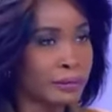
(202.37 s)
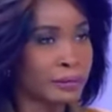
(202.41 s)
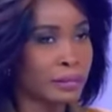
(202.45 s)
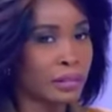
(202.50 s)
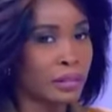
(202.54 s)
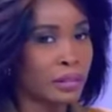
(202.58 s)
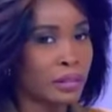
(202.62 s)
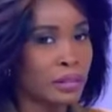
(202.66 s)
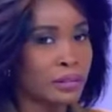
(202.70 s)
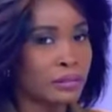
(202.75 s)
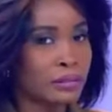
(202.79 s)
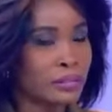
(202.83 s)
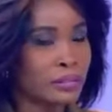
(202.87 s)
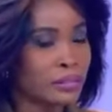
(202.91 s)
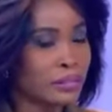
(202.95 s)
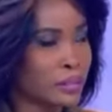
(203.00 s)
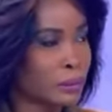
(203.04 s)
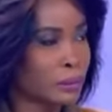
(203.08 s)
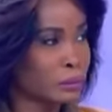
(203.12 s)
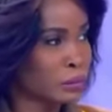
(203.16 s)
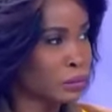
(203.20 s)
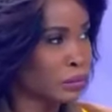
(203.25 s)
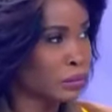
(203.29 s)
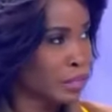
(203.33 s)
de
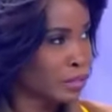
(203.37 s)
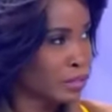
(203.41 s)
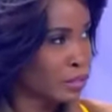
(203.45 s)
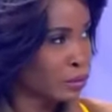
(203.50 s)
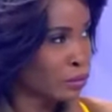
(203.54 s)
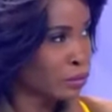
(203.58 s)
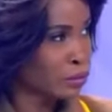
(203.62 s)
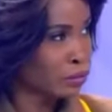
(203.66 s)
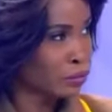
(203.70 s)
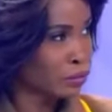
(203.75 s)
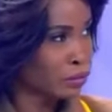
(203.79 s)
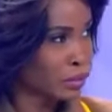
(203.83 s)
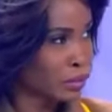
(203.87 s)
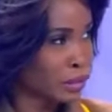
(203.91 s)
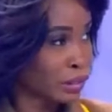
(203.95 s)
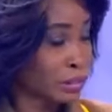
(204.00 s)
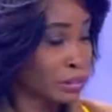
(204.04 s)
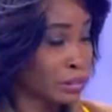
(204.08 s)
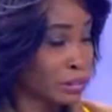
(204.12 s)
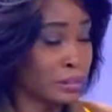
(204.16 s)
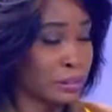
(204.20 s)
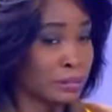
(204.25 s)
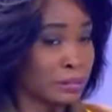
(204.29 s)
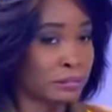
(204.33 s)
sabotagem
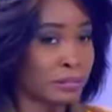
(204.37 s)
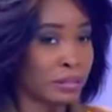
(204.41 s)
governativa